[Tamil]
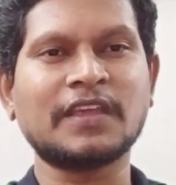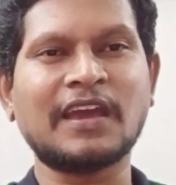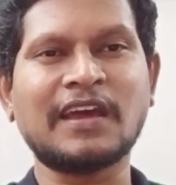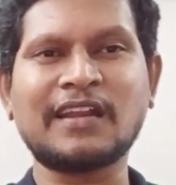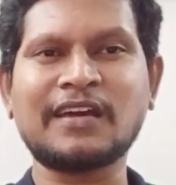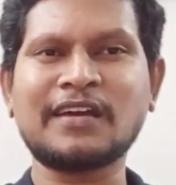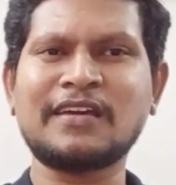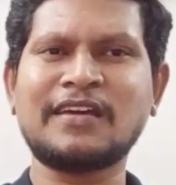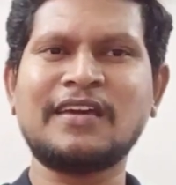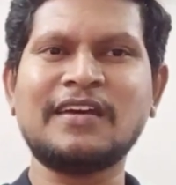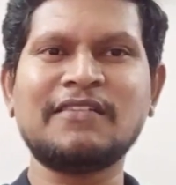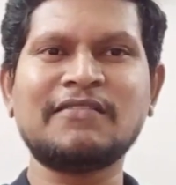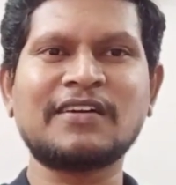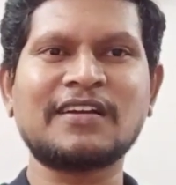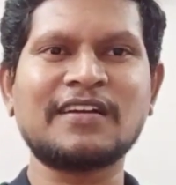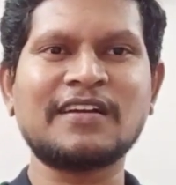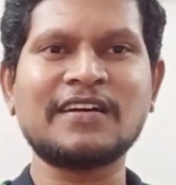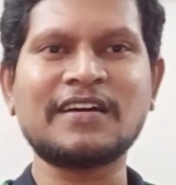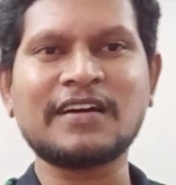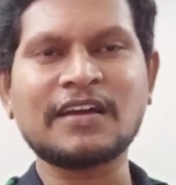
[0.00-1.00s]
எனக்கே
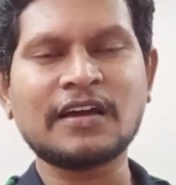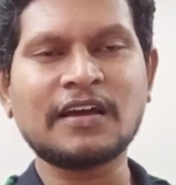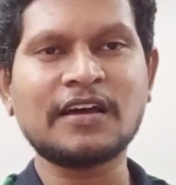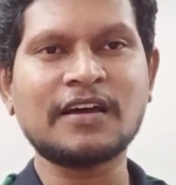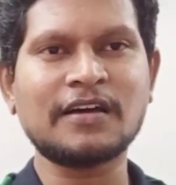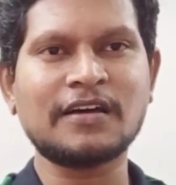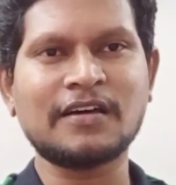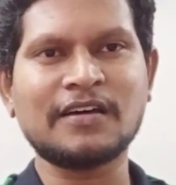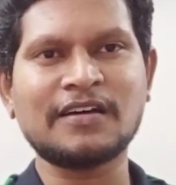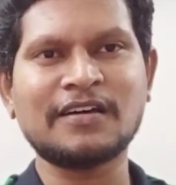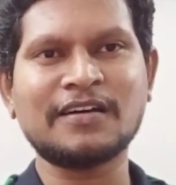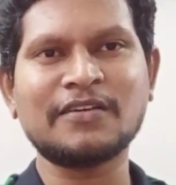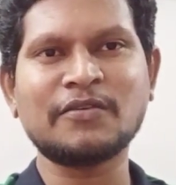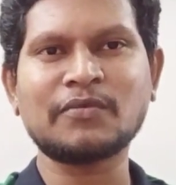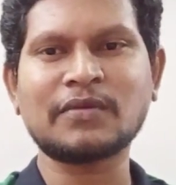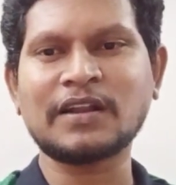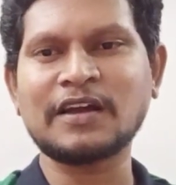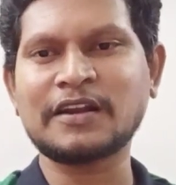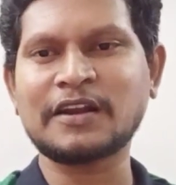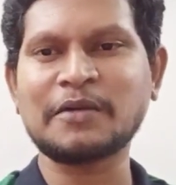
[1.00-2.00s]
வரல
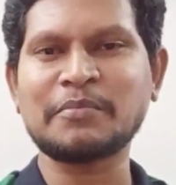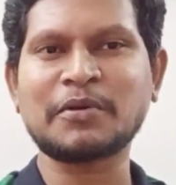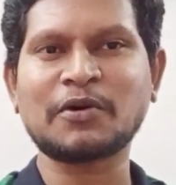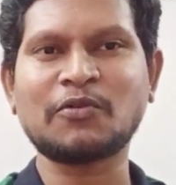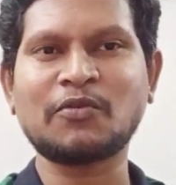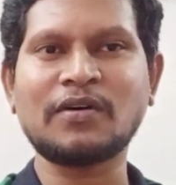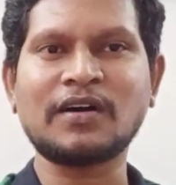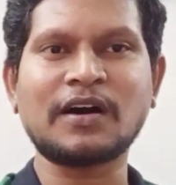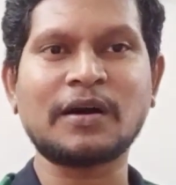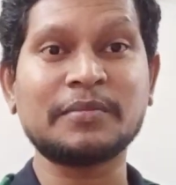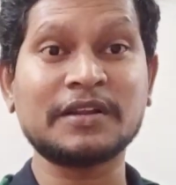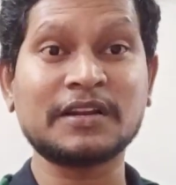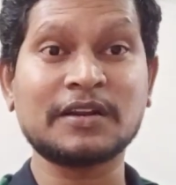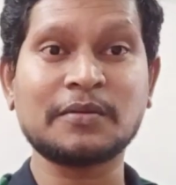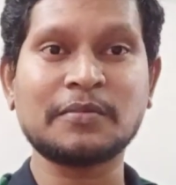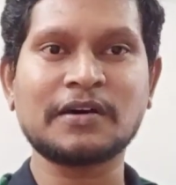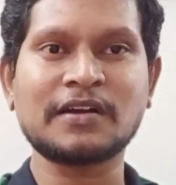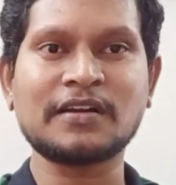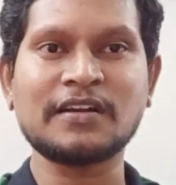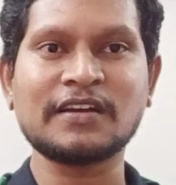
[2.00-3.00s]
இவன்லாம் என்ன பண்ணுவான்
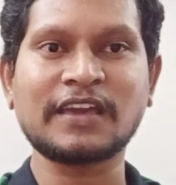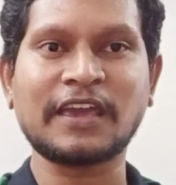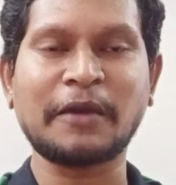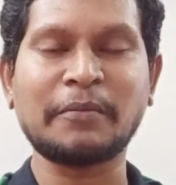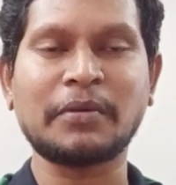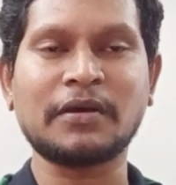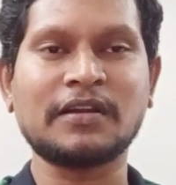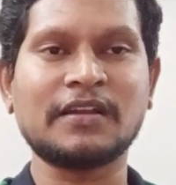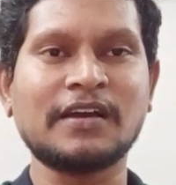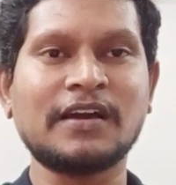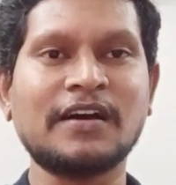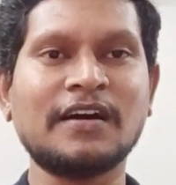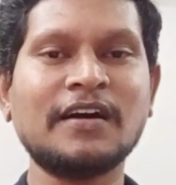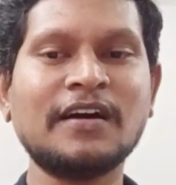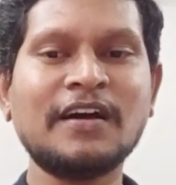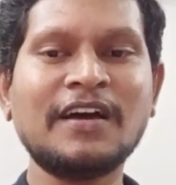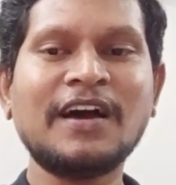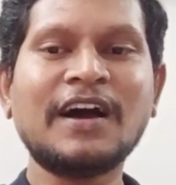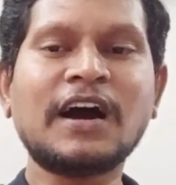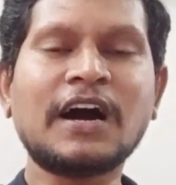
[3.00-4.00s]
அப்படின்ற மாதிரிலாம் கேட்பேன் இல்லையா
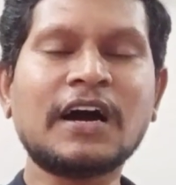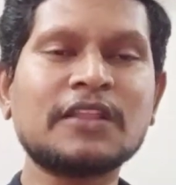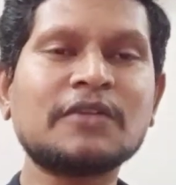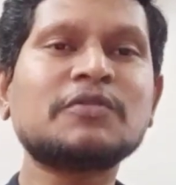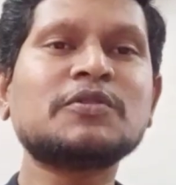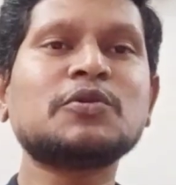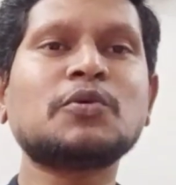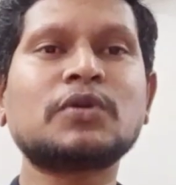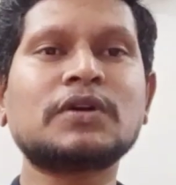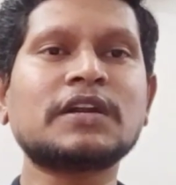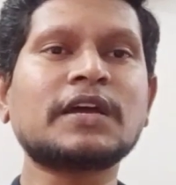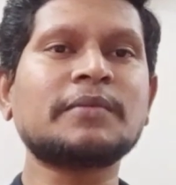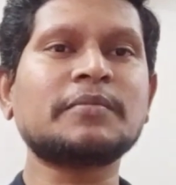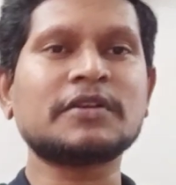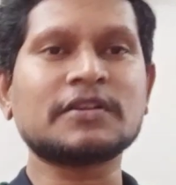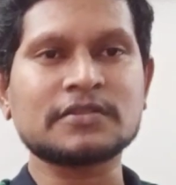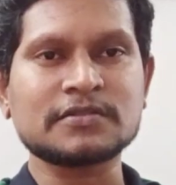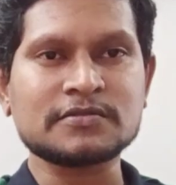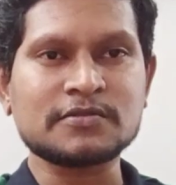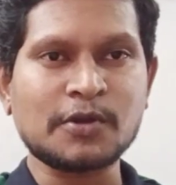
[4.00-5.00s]
அதை வந்து ஒரு டைம்
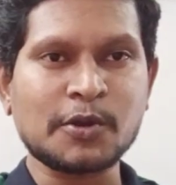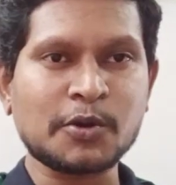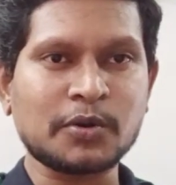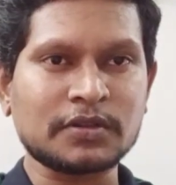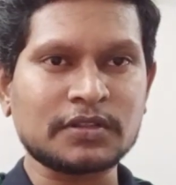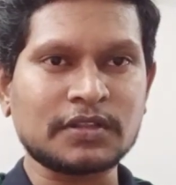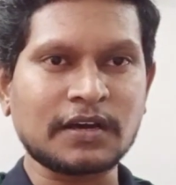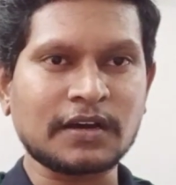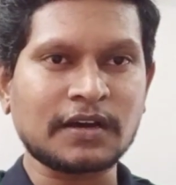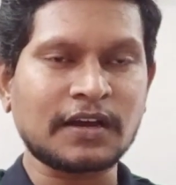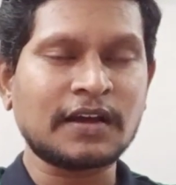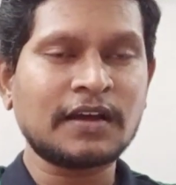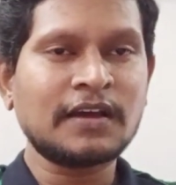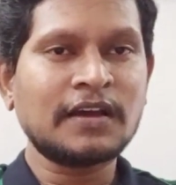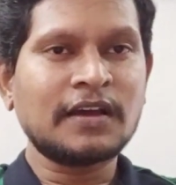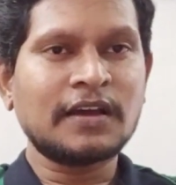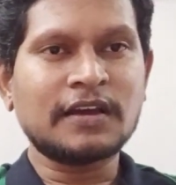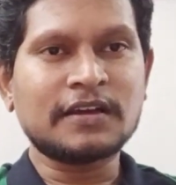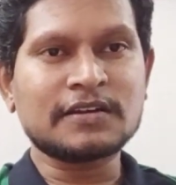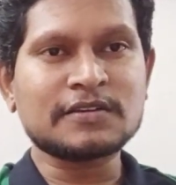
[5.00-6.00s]
எனக்கு சொல்லிக் கொடுத்தாங்க
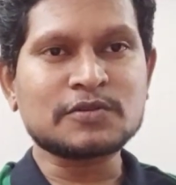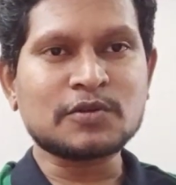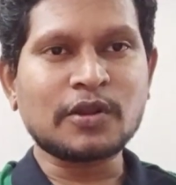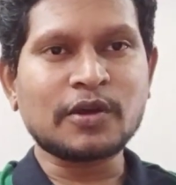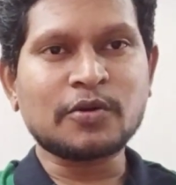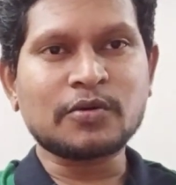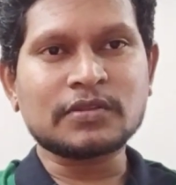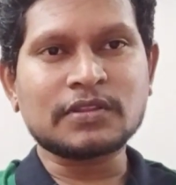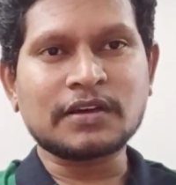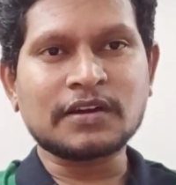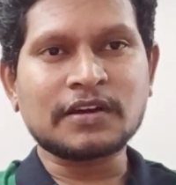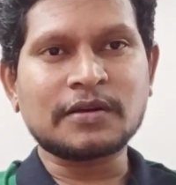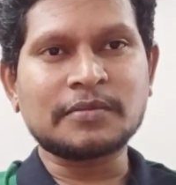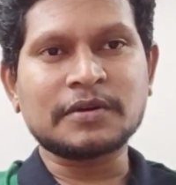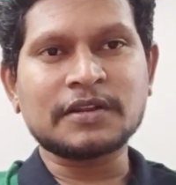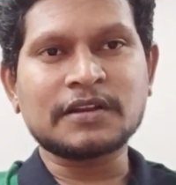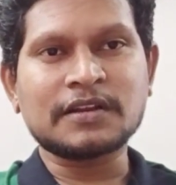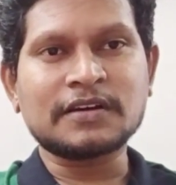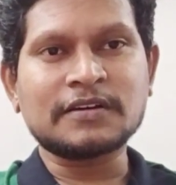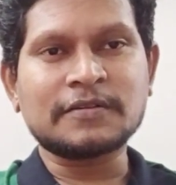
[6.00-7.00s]
என்ன சொல்லிக் கொடுத்தாங்க
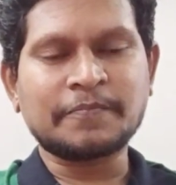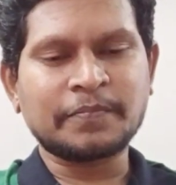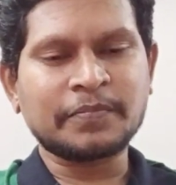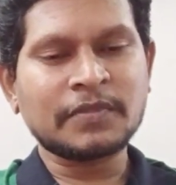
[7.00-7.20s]
அப்படின்னா